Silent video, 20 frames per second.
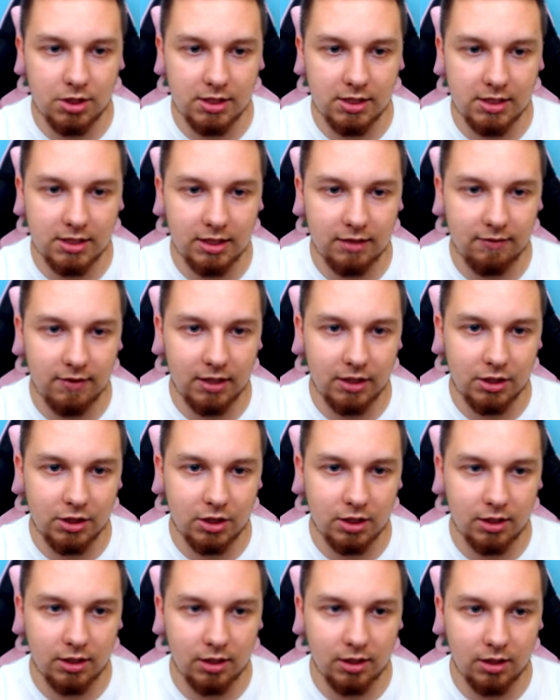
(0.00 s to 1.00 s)
że jest
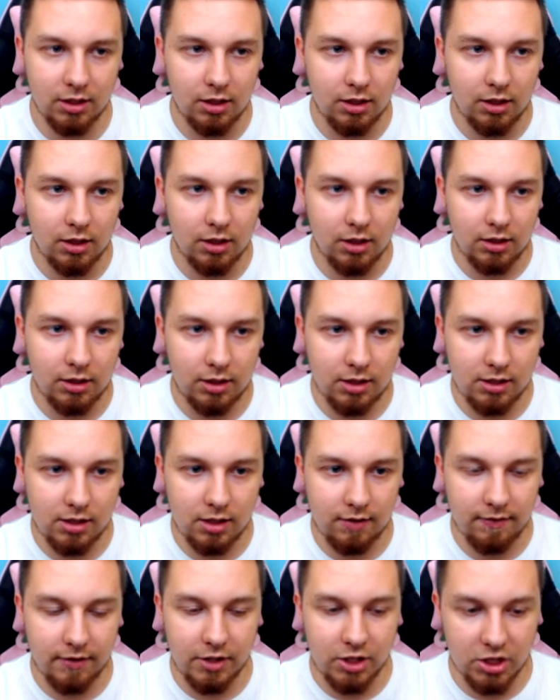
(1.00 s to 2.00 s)
największa na, na
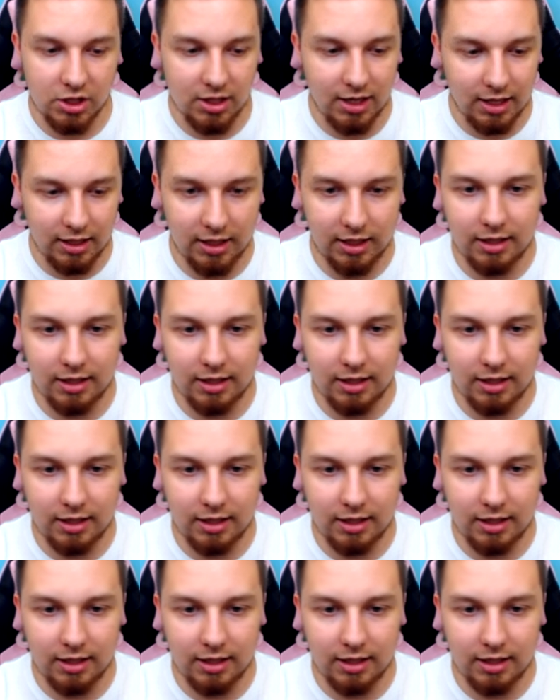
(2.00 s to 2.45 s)
serwerze, a